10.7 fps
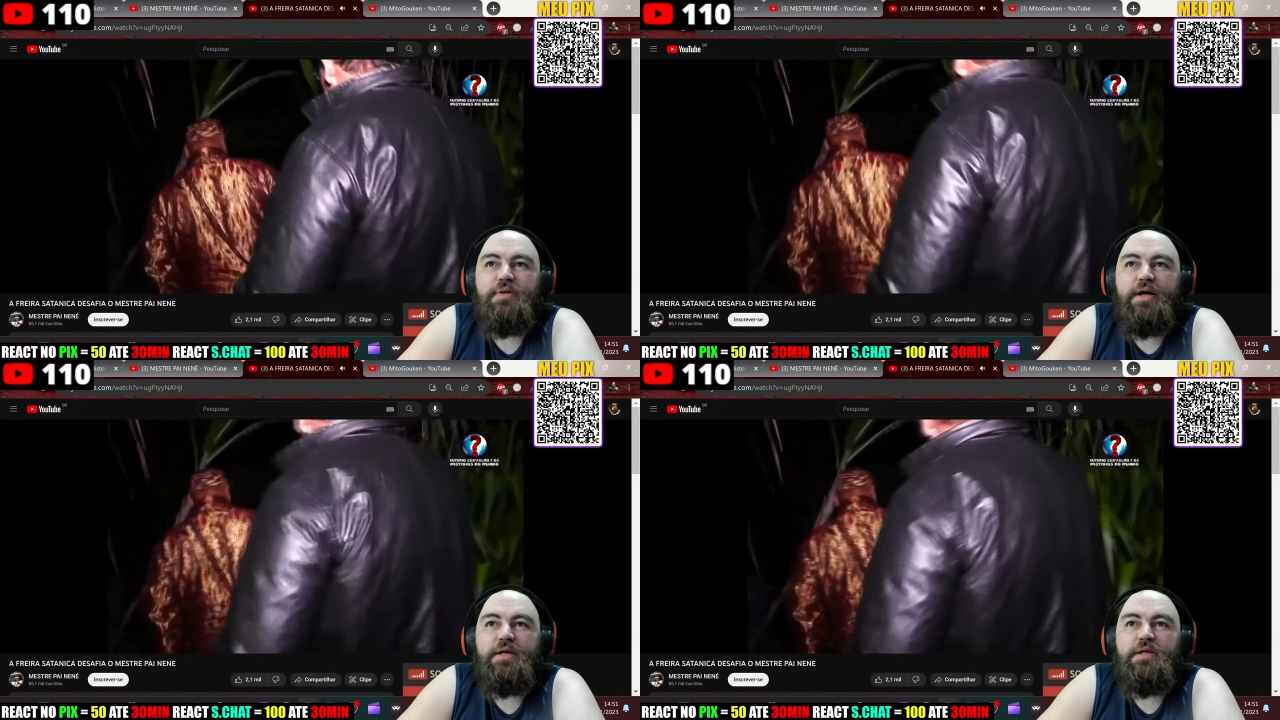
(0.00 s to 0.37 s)

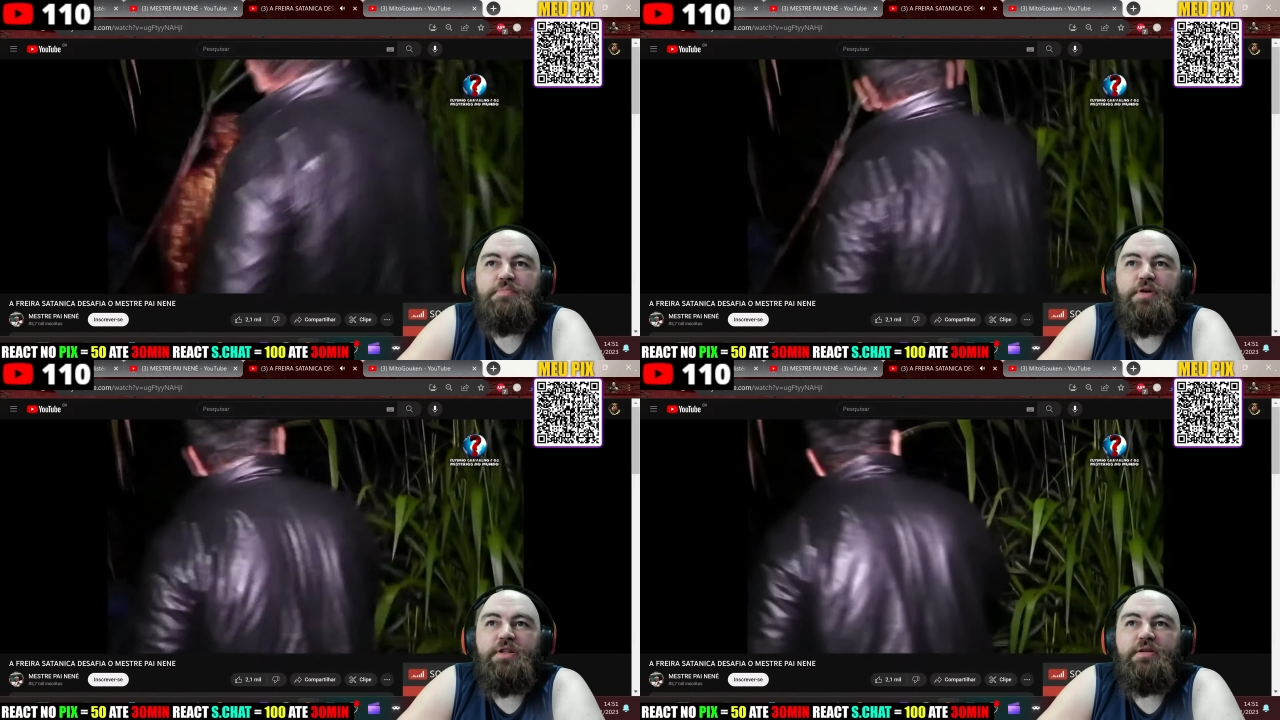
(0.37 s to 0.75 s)
Aí a
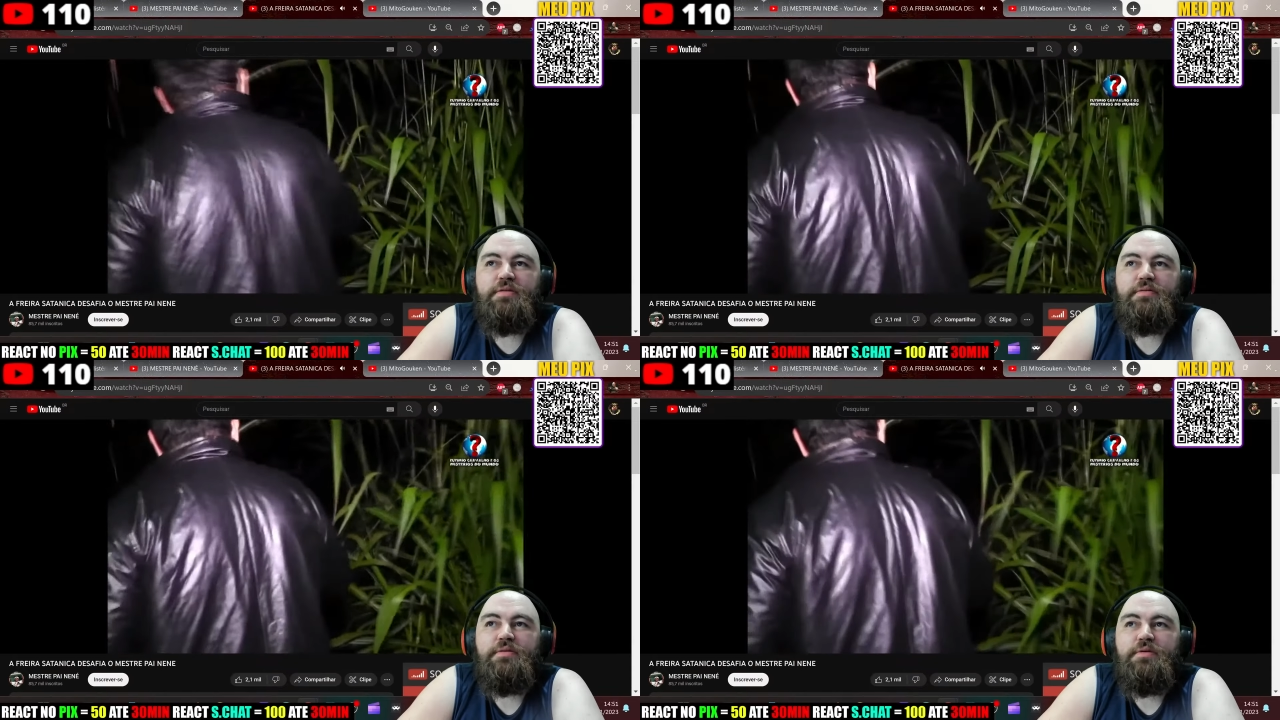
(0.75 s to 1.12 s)

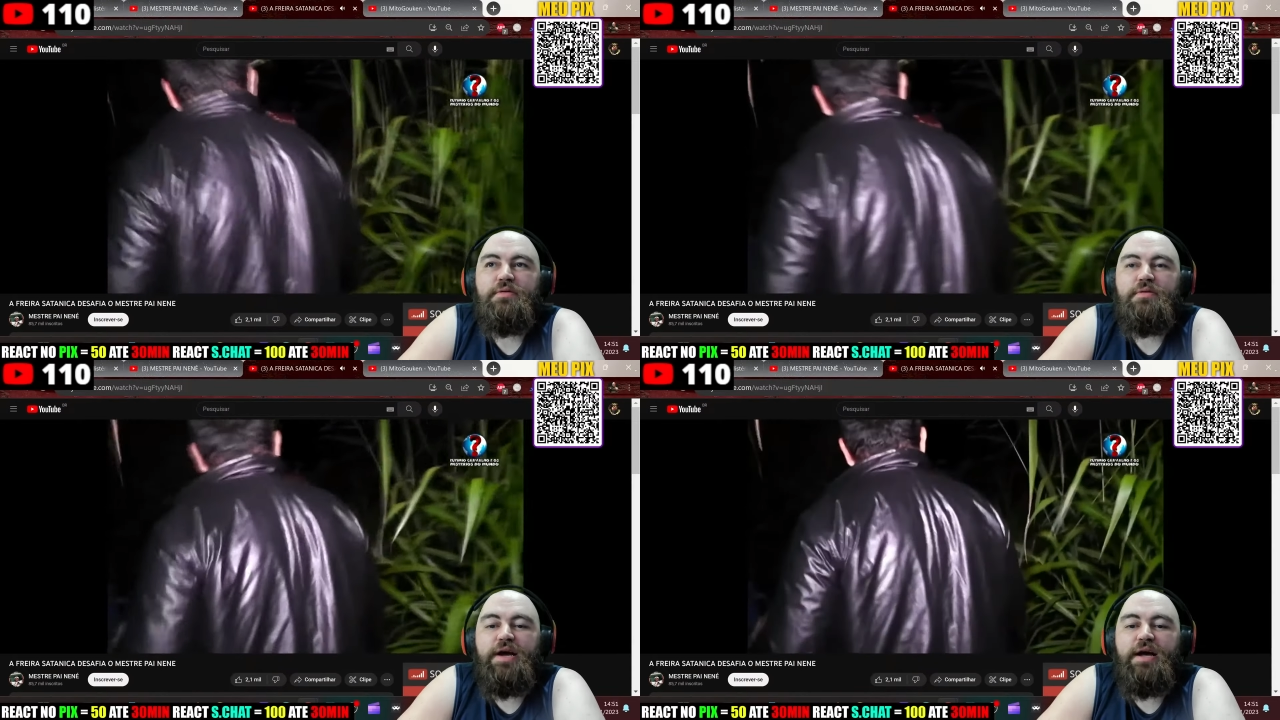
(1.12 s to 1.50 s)

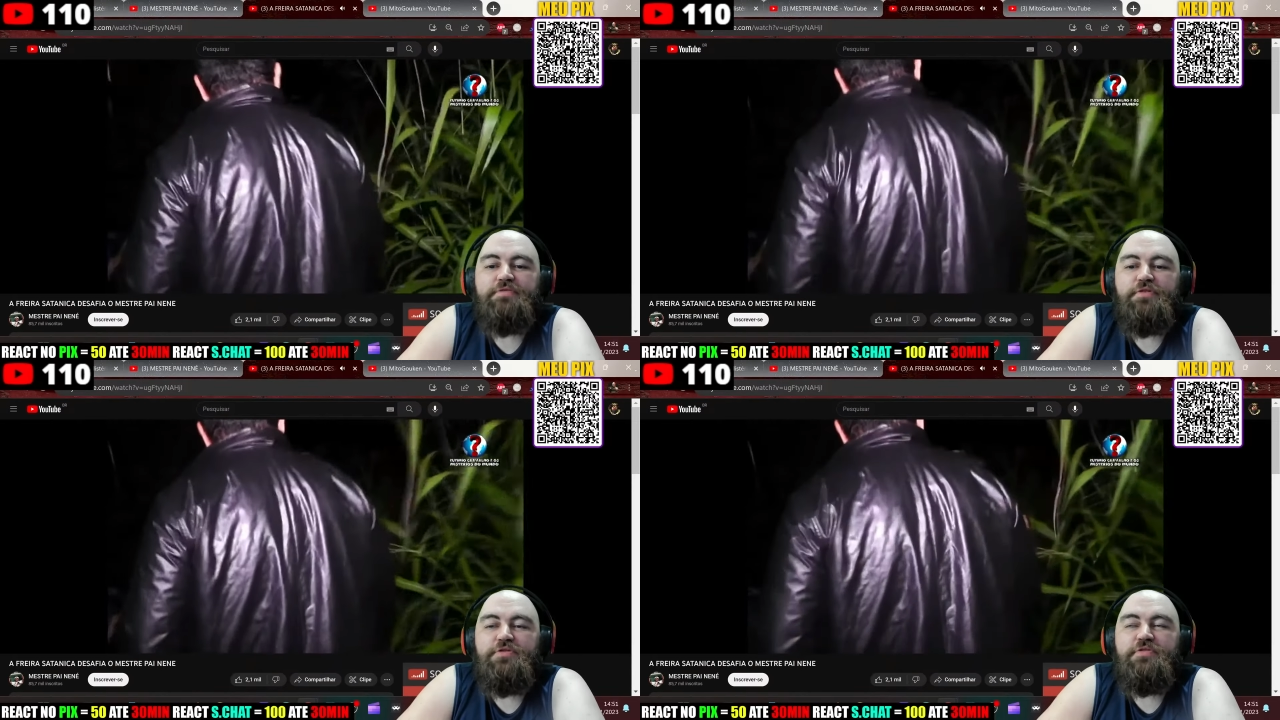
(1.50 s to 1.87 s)
né?
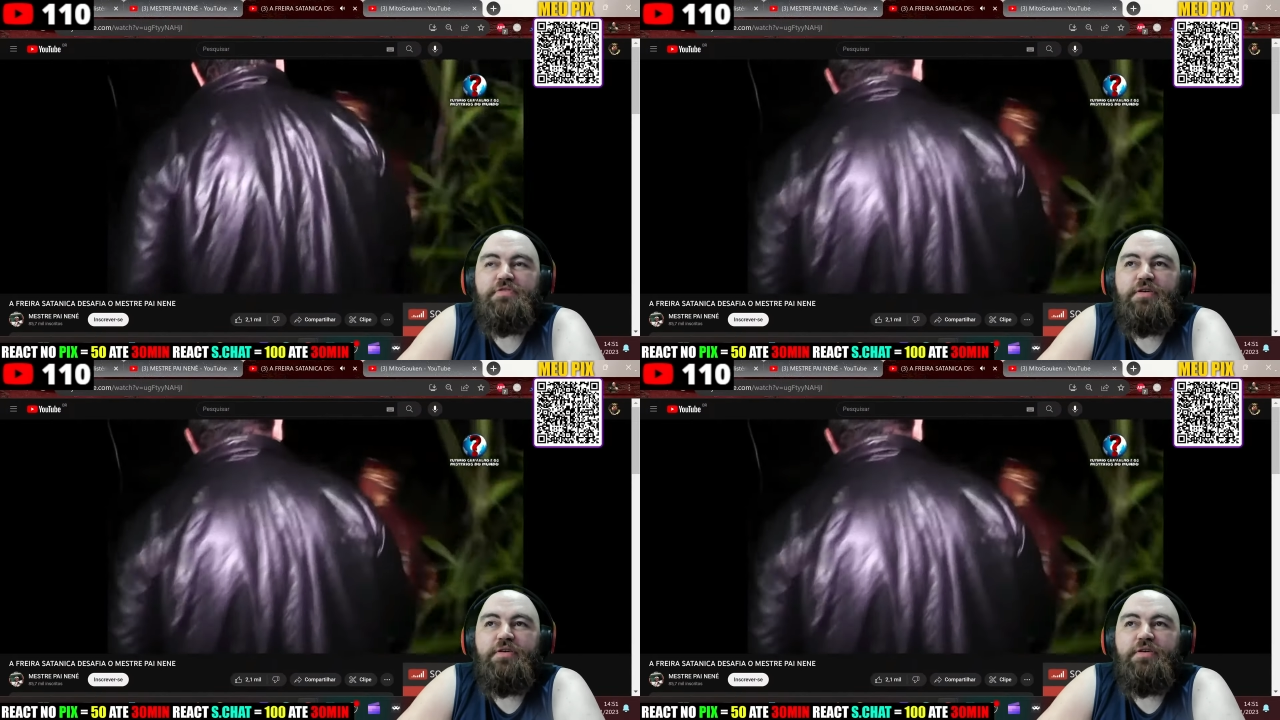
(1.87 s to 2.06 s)
garrafão de vinho. É o